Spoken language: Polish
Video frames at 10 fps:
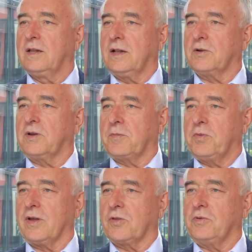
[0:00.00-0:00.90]
tylko jak
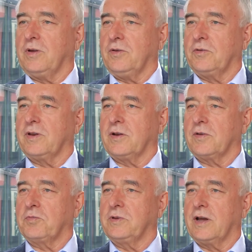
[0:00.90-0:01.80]
pokazuje historia
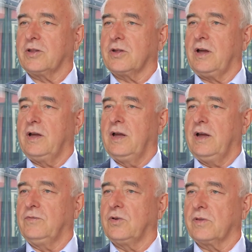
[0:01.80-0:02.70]
gospodarcza,
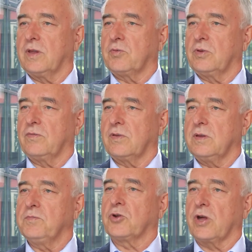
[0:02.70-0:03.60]
w drodze przede
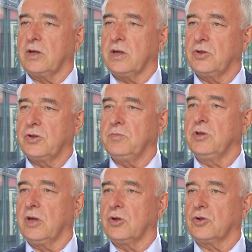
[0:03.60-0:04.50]
wszystkim przejęć
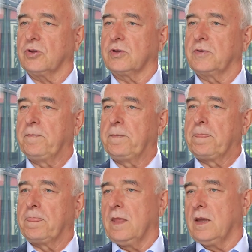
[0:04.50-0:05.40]
mniejszych
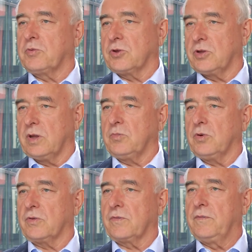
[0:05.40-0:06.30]
e,
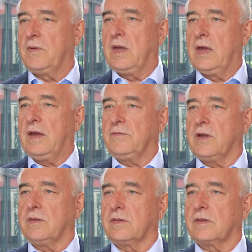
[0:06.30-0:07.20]
przedsiębiorstw.
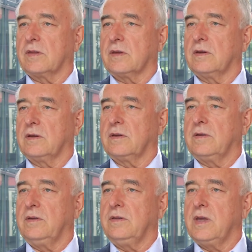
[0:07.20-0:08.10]
Więc
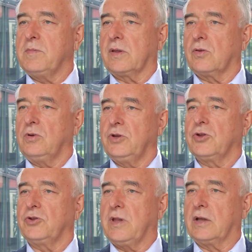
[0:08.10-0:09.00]
e, nie ma co
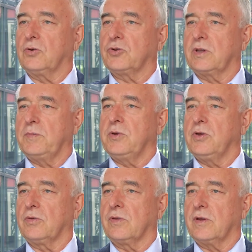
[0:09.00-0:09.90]
liczyć na to, że te
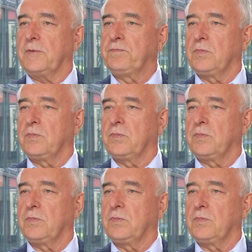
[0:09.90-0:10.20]
pieniądze